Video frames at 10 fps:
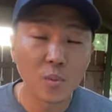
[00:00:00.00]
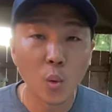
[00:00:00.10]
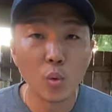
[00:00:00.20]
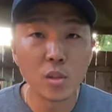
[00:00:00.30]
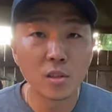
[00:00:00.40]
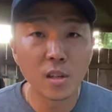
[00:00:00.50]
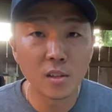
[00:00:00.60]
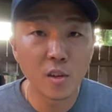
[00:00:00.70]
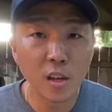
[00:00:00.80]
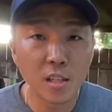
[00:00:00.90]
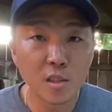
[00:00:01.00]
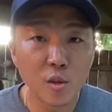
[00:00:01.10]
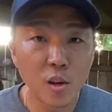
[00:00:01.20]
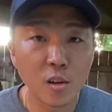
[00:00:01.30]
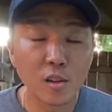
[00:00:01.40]
오늘 영상은
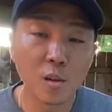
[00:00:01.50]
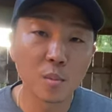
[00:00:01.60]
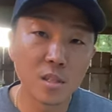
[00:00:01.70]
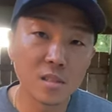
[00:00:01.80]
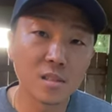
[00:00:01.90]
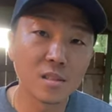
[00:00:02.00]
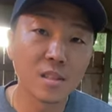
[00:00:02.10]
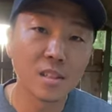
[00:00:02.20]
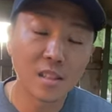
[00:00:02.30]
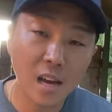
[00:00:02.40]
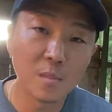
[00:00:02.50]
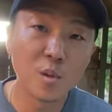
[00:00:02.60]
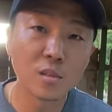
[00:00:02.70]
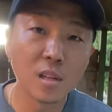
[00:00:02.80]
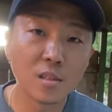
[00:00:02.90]
여기까지고요. 그럼 크리스는 다음
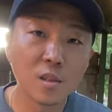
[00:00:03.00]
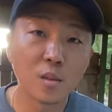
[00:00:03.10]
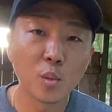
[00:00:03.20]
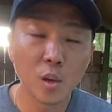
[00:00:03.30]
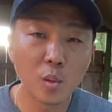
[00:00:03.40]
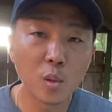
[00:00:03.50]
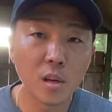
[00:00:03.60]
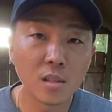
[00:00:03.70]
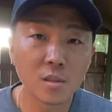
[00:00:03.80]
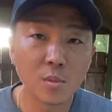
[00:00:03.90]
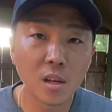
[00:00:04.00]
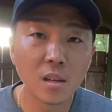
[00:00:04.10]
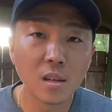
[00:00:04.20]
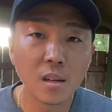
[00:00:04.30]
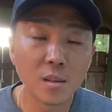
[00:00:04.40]
영상에서 돌아오도록 하겠습니다.
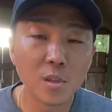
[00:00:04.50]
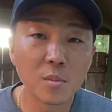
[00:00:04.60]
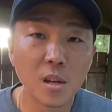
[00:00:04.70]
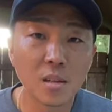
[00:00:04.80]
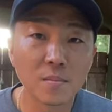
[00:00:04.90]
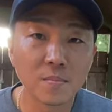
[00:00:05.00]
감사합니다.